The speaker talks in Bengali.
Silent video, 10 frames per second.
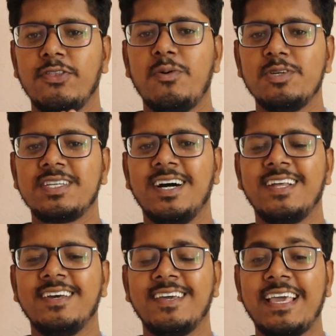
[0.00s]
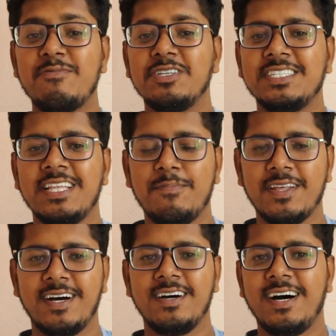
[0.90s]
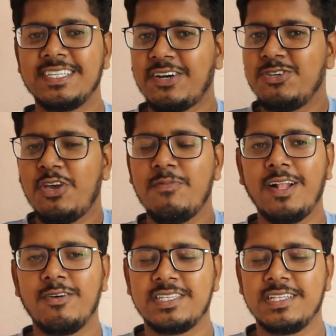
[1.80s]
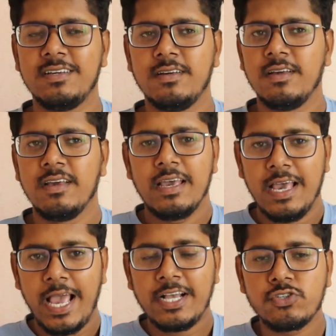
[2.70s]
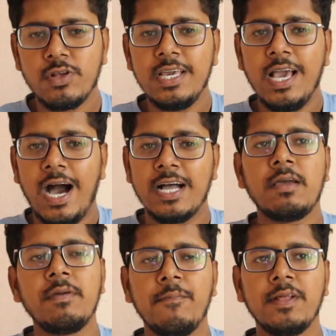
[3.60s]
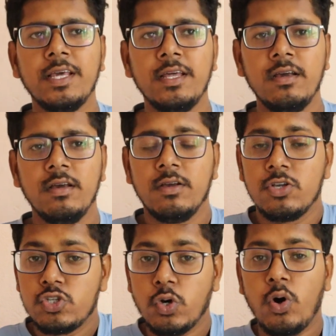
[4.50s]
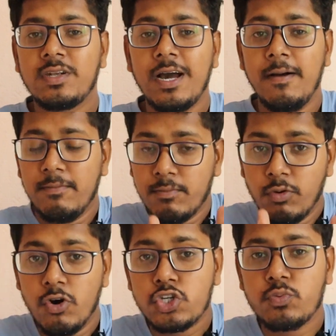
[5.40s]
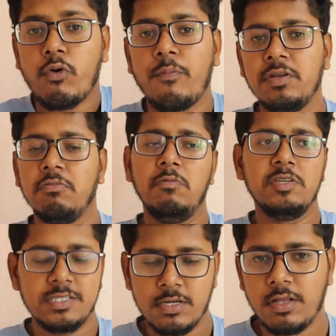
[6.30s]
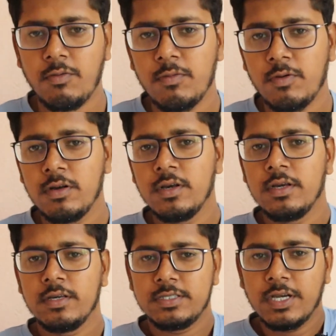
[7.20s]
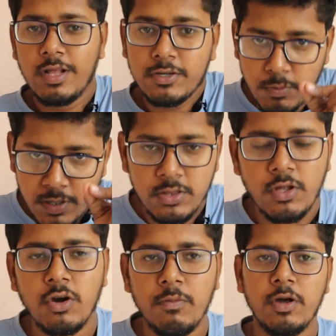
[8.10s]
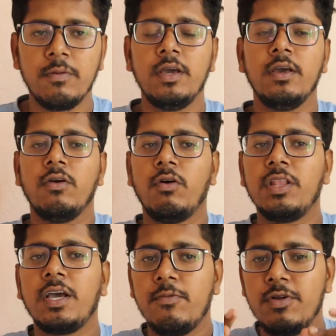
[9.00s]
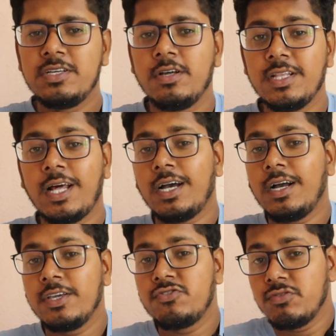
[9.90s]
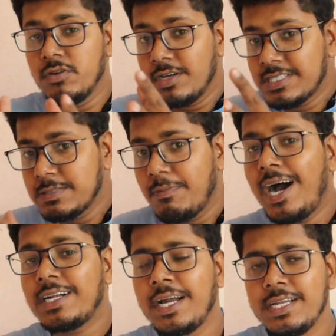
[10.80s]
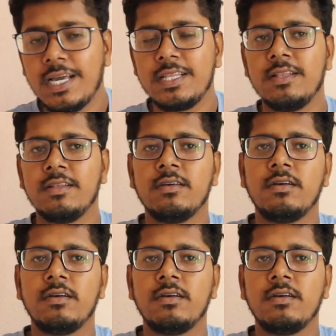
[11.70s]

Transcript: নমস্কার কেমন আছেন আপনারা আশা করি সবাই ভালো আছেন অ্যাকচুয়ালি আজ আমি আপনাদের ছটা মোস্ট প্রফিটেবল বিজনেসের কথা বলবো যেগুলো একটু ভিন্ন রকমের হবে অনেকে বলছিল যে দাদা কিছু স্মার্ট আইডিয়া দিন